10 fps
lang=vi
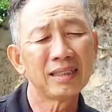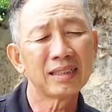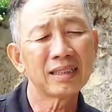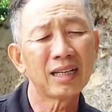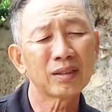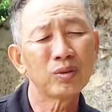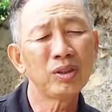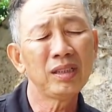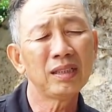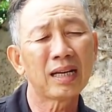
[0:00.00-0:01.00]
thì cái đợt
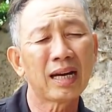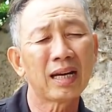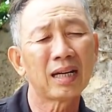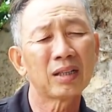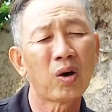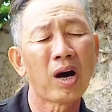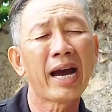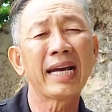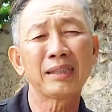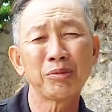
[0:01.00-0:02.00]
tôi đi là đoàn
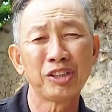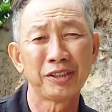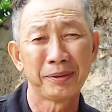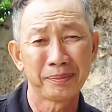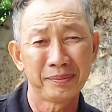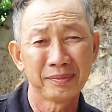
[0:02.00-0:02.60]
200 người